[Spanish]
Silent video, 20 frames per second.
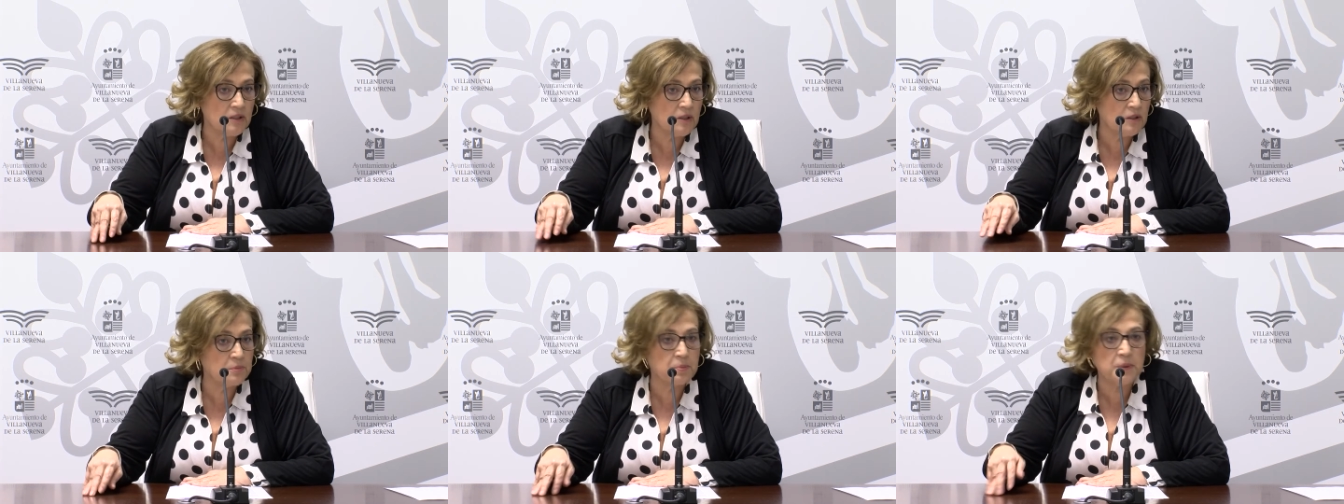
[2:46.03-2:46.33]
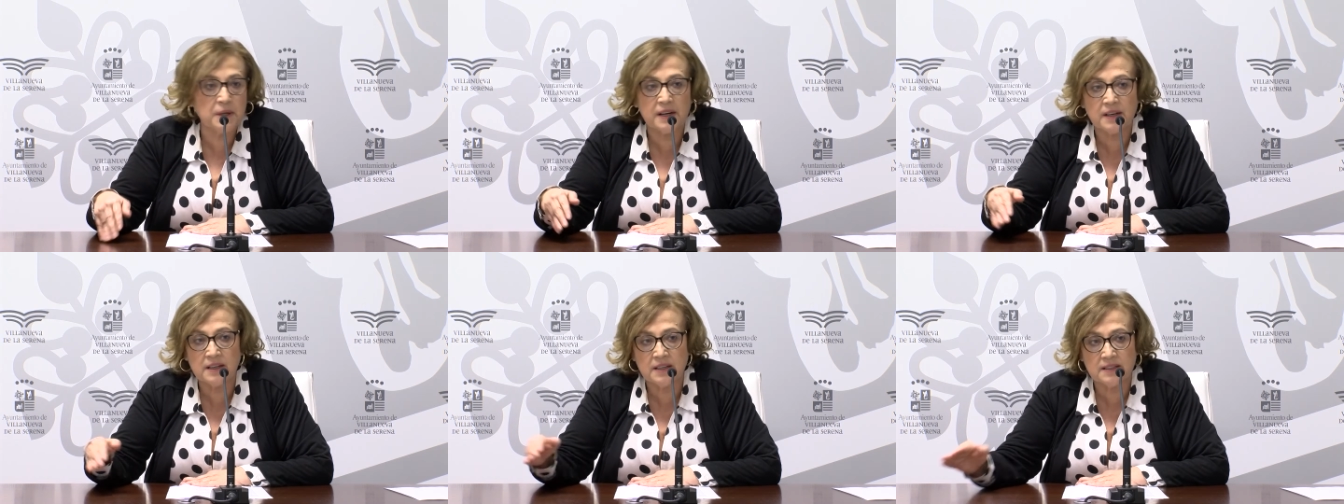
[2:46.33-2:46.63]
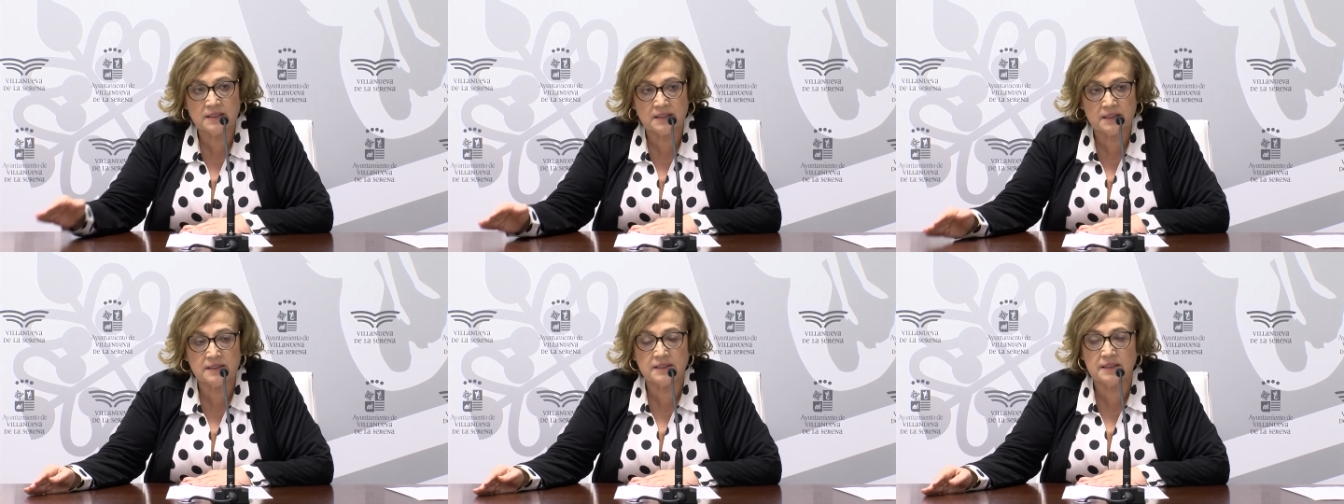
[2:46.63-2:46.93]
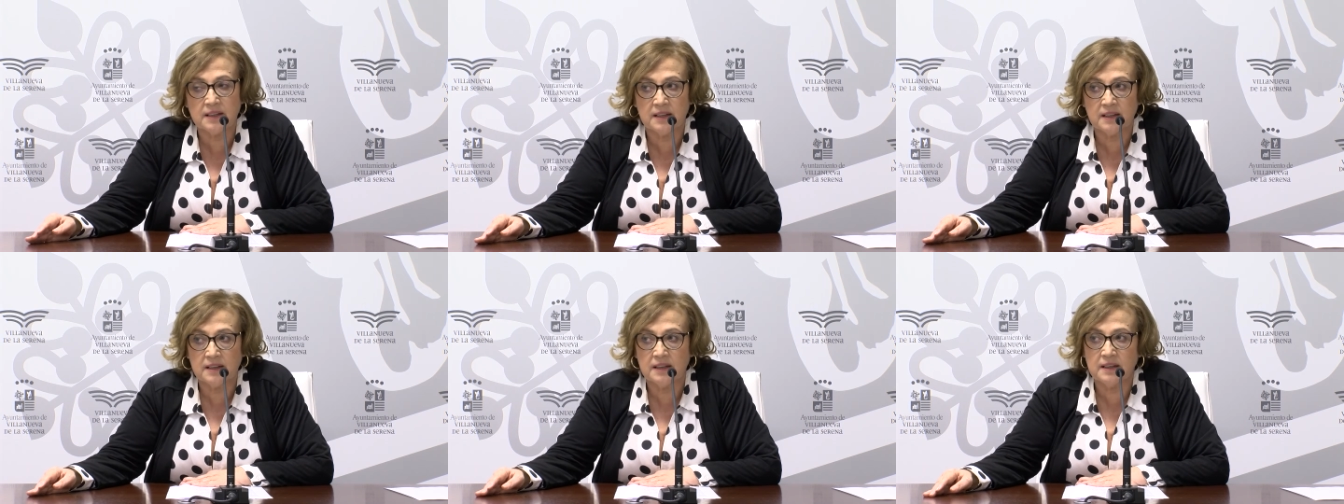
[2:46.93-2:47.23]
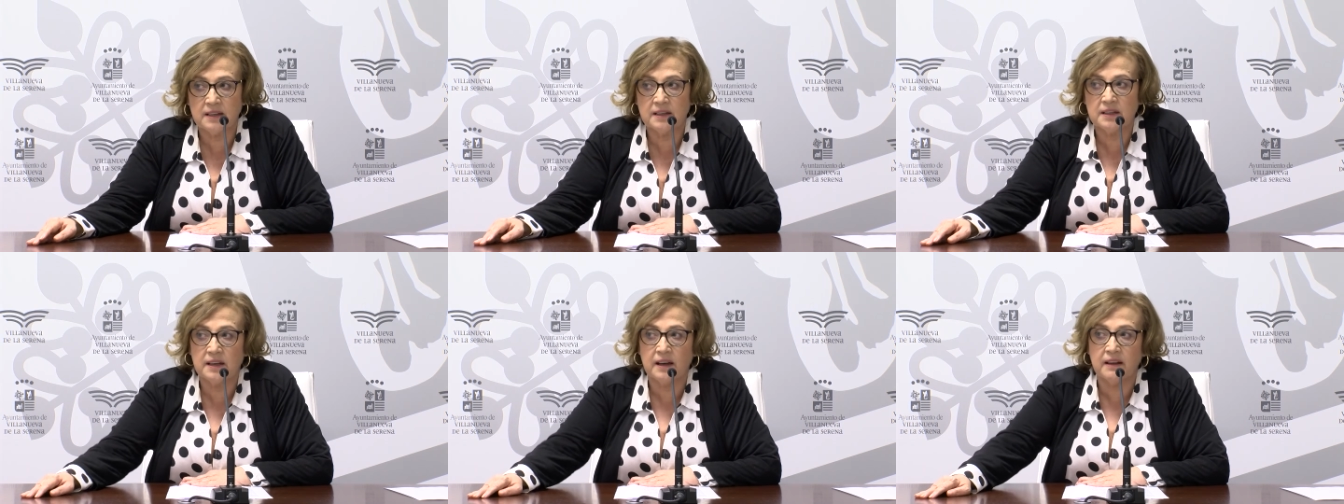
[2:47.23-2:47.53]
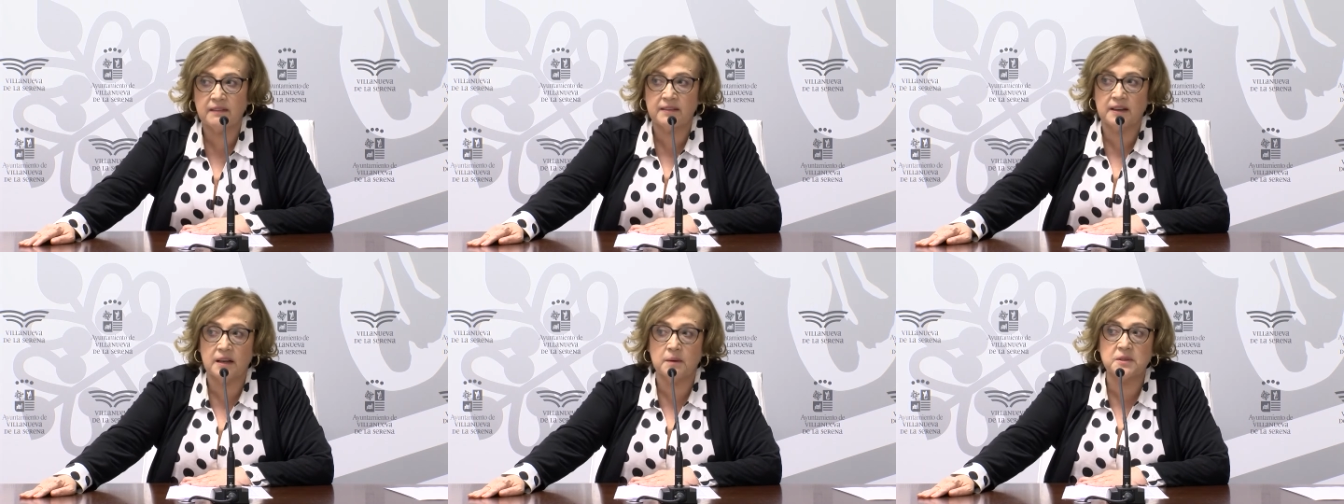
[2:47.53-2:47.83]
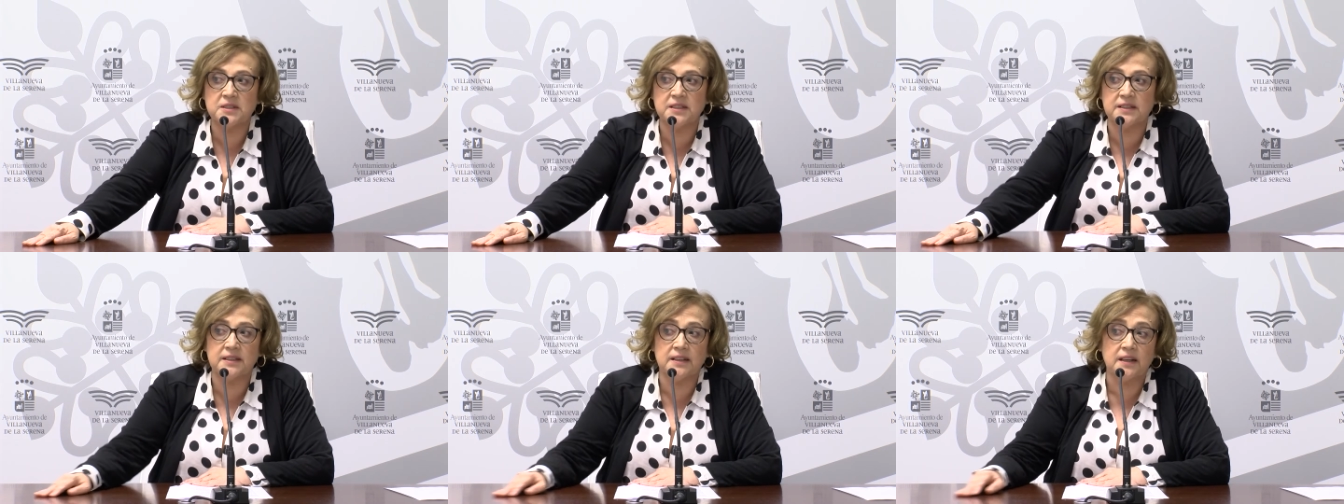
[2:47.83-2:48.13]
los viernes se hace la
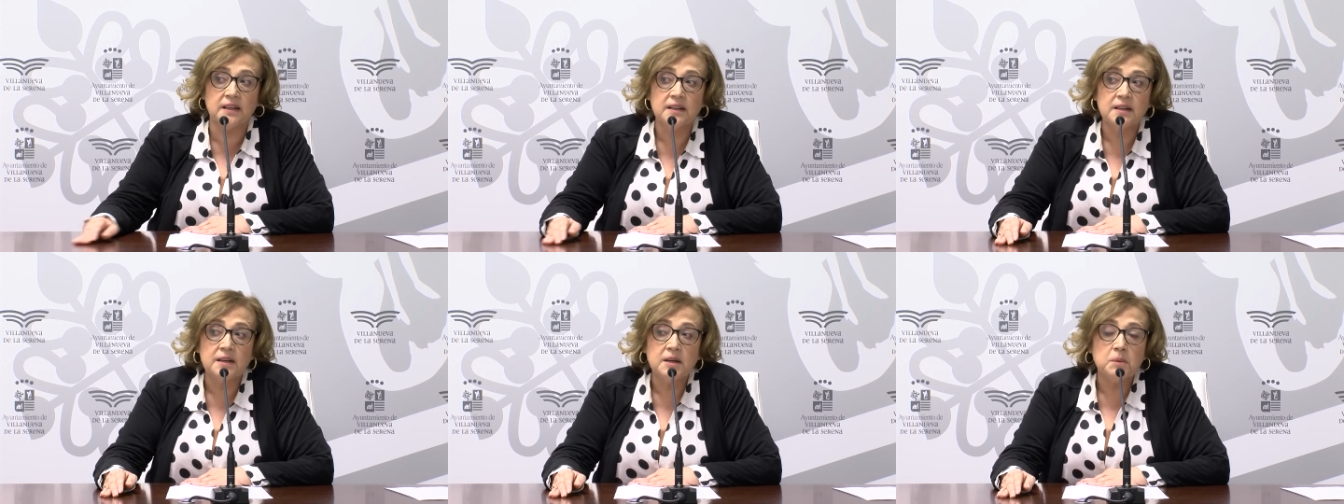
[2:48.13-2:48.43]
visita.